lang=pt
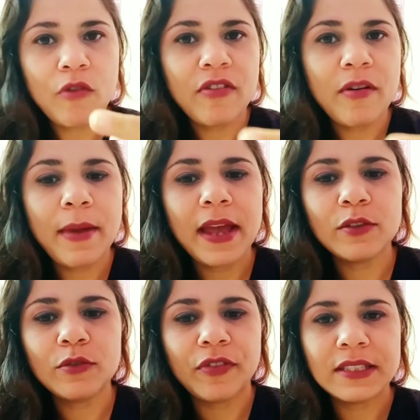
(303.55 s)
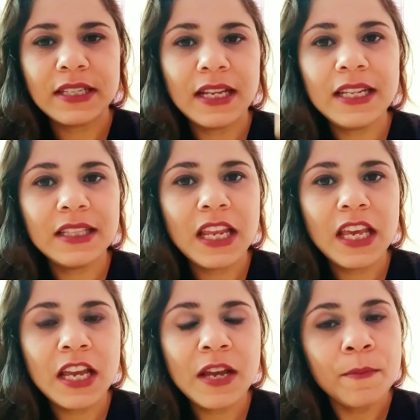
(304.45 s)
o alfabeto, fazer a
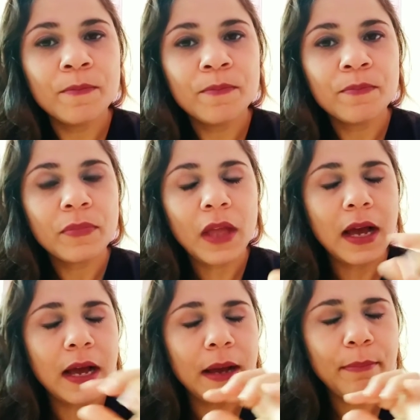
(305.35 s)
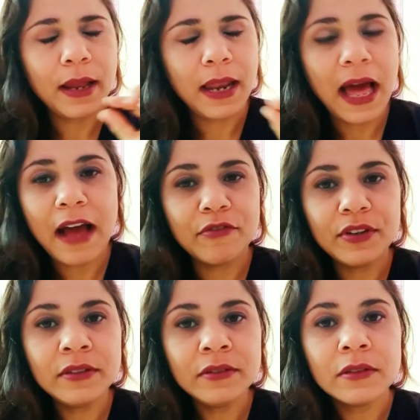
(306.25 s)
letrinha, a
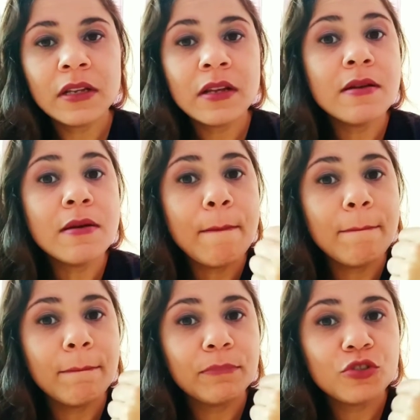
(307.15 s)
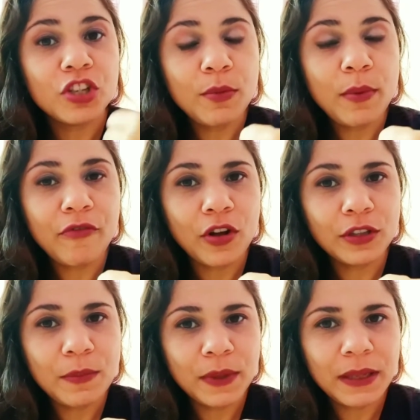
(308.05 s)
palavra, tira uma
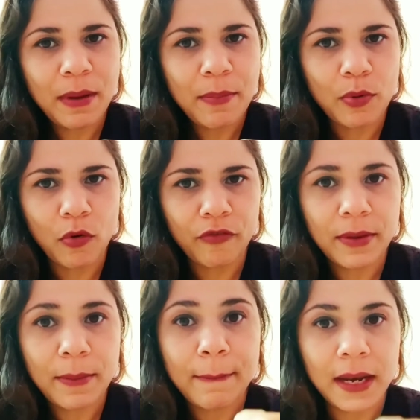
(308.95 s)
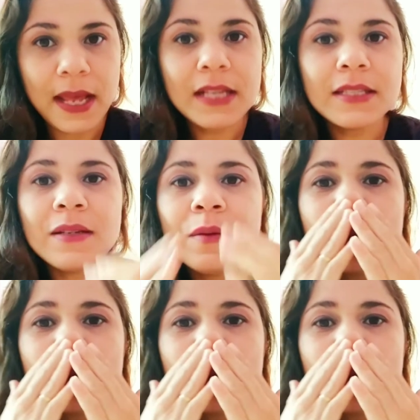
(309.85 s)
foto e manda para prof, beleza?